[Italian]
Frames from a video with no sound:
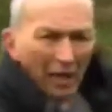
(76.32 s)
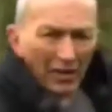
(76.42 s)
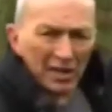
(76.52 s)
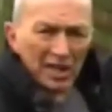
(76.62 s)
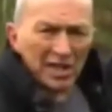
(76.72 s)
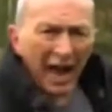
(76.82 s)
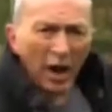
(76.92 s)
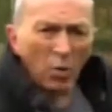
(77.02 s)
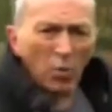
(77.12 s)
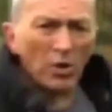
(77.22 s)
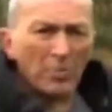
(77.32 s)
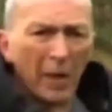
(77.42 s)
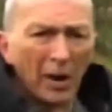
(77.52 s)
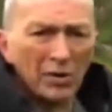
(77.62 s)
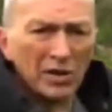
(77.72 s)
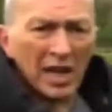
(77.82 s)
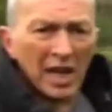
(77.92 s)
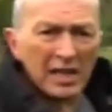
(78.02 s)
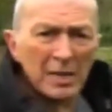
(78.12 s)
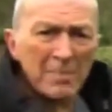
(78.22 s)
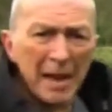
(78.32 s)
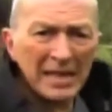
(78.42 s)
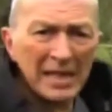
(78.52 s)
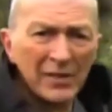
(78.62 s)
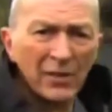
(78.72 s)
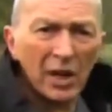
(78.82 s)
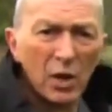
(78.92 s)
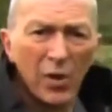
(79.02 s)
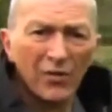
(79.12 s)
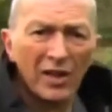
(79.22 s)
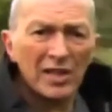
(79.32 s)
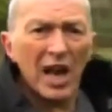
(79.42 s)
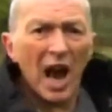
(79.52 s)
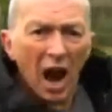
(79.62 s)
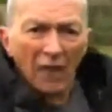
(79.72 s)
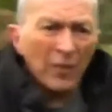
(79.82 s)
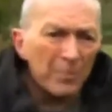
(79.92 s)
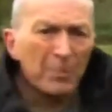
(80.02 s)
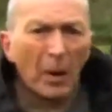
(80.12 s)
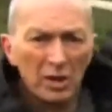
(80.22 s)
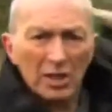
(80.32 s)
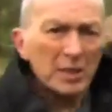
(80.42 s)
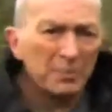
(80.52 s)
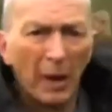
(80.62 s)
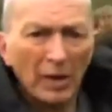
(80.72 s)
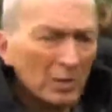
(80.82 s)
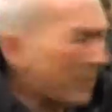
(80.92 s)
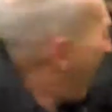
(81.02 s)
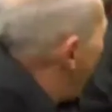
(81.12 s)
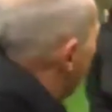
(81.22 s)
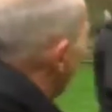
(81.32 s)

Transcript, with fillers: palo di legno per l'addestramento è l'equivalente medievale del sacco del pugile.